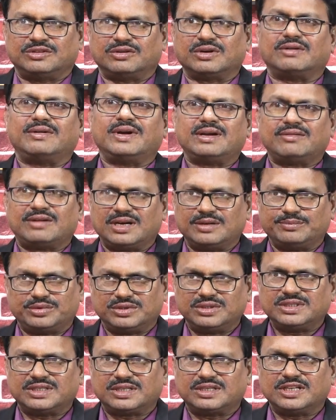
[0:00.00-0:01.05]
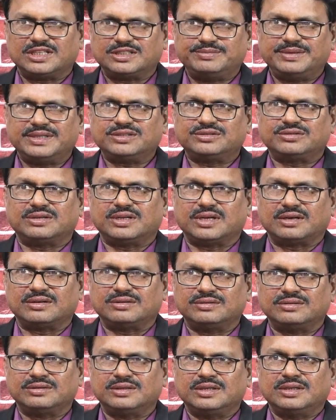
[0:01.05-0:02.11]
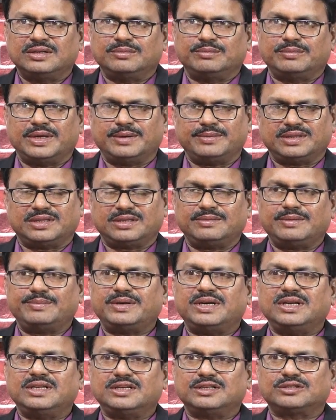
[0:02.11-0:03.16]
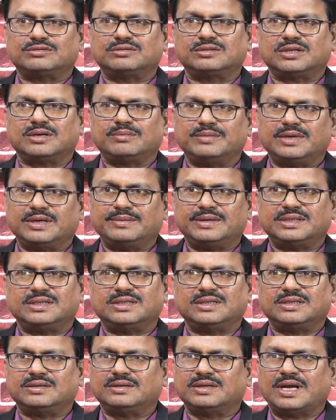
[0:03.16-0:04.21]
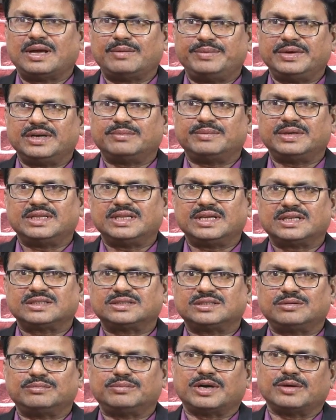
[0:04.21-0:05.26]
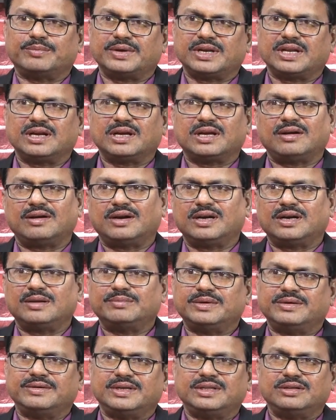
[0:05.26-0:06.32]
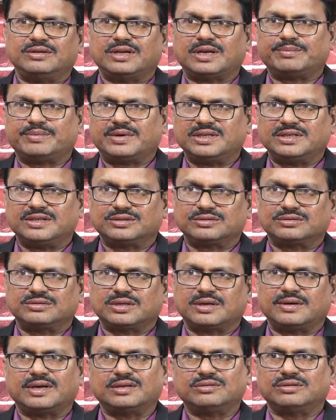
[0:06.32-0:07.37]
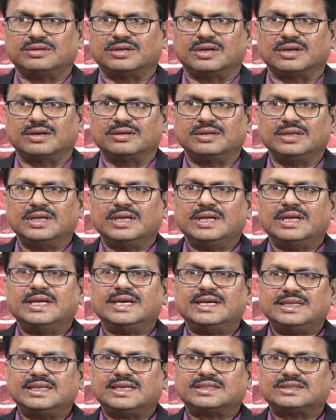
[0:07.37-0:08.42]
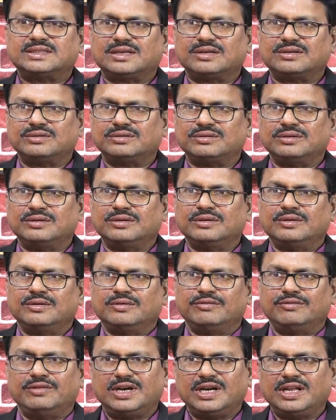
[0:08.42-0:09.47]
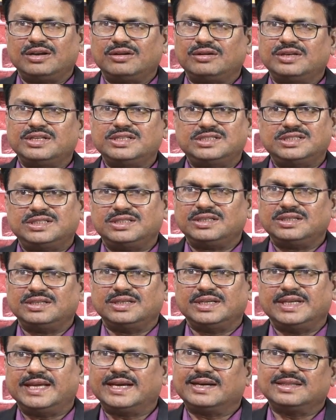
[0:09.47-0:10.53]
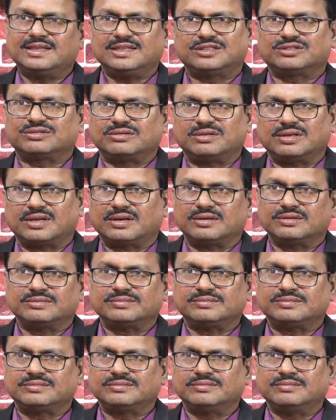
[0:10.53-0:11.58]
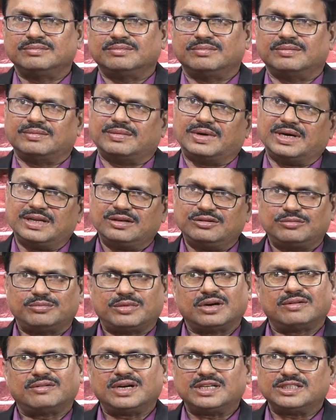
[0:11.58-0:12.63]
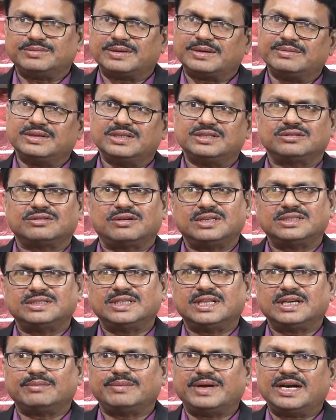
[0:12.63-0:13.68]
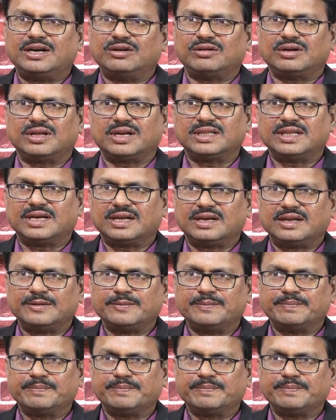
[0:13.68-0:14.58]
ఒకవేళ వాళ్ళు ఇప్పుడు ఇద్దరు రెసిపియన్స్ ఉన్నారు మేమిద్దరమే పెళ్లి చేసుకుంటాం మేమే హ్యాపీగా బతికేస్తాం మాకు పిల్లలు కావాలంటే మేము ఏదో ఏర్పాటు చేసుకుంటాం అనుకుంటారు ఏం చేస్తారు వీళ్ళలో నుంచి ఎగ్ తీసుకుంటారు మళ్ళీ నువ్వు మగవాడి స్పెర్మ్ తీసుకోవాల్సిందేగా బయట డోనర్ దగ్గర